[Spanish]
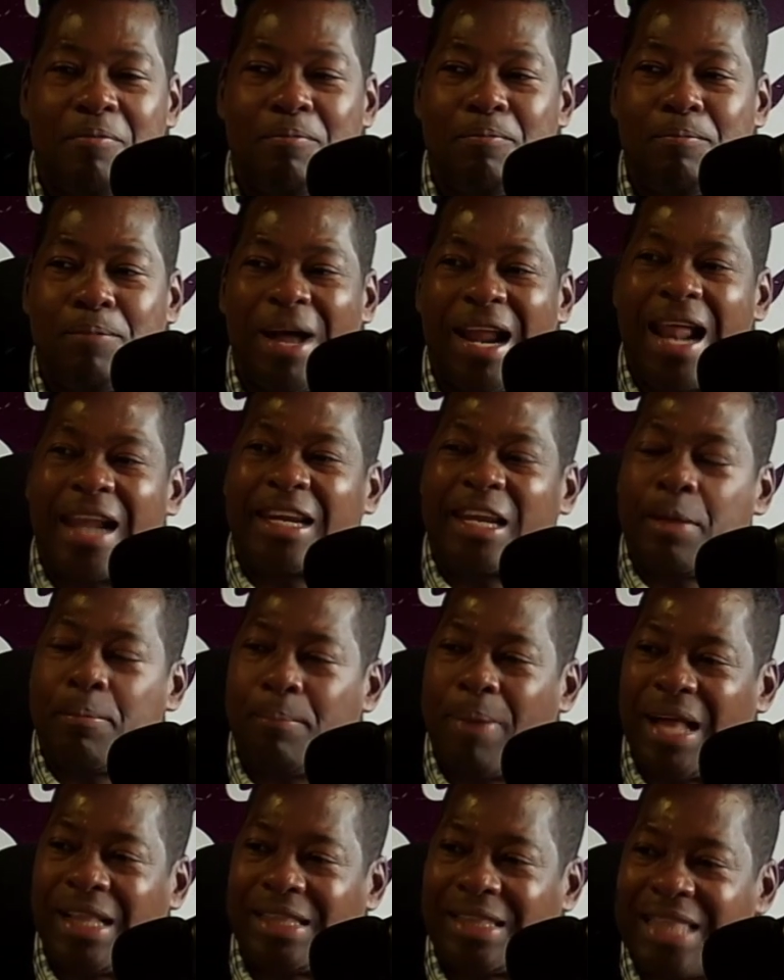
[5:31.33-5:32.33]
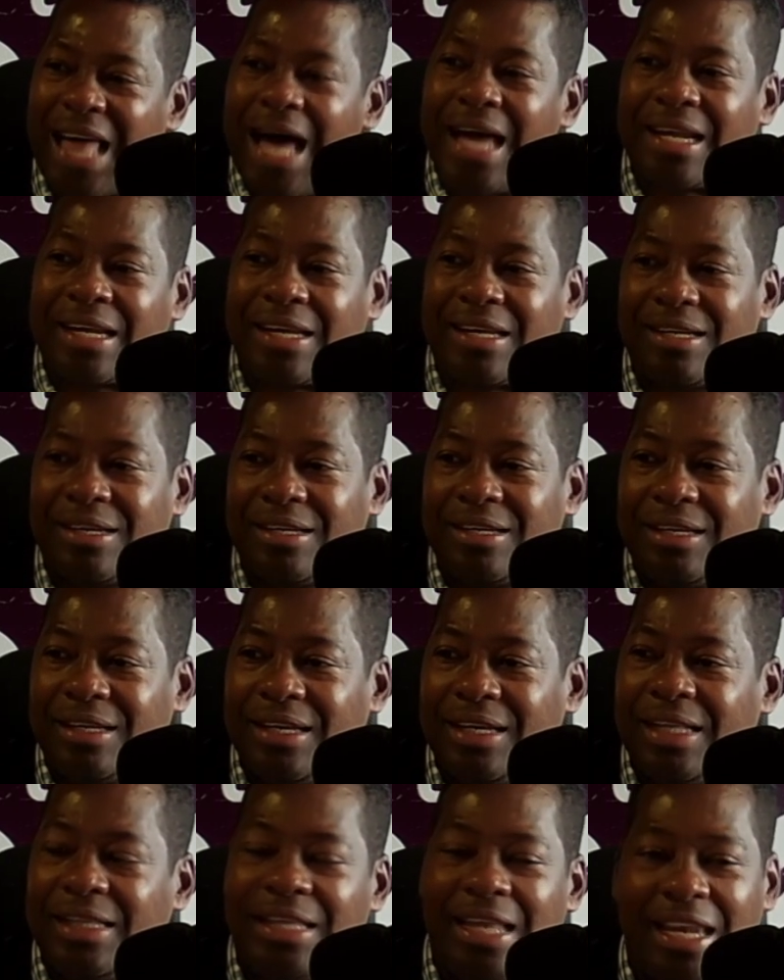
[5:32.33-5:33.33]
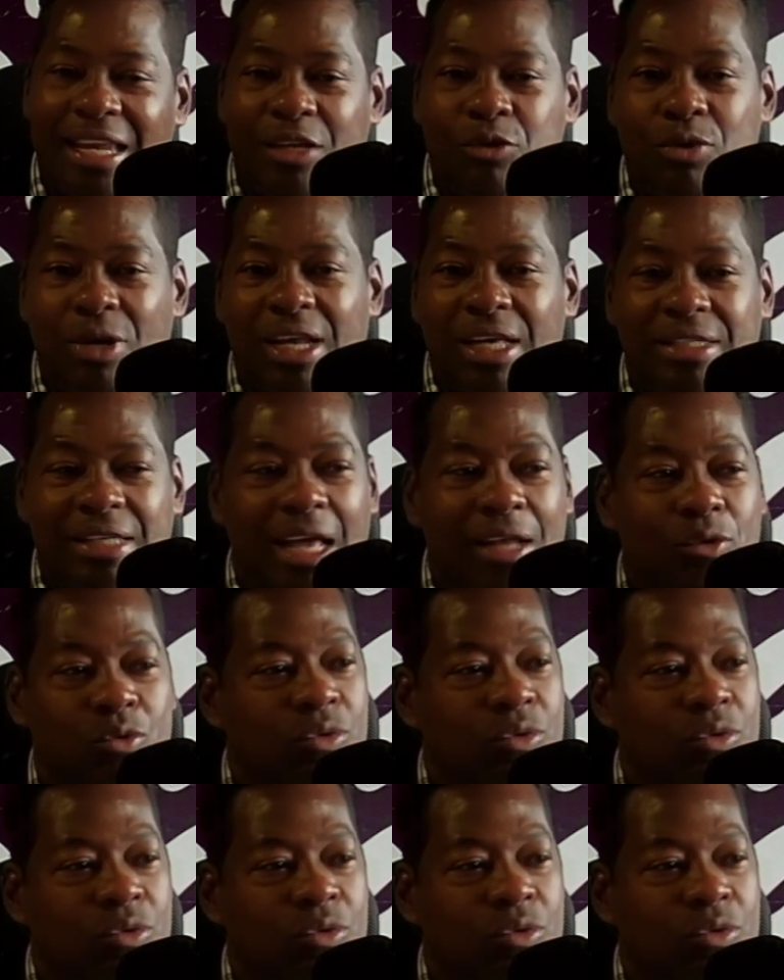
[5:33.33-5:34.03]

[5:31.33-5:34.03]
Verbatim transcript: para respaldar el derecho a la salud,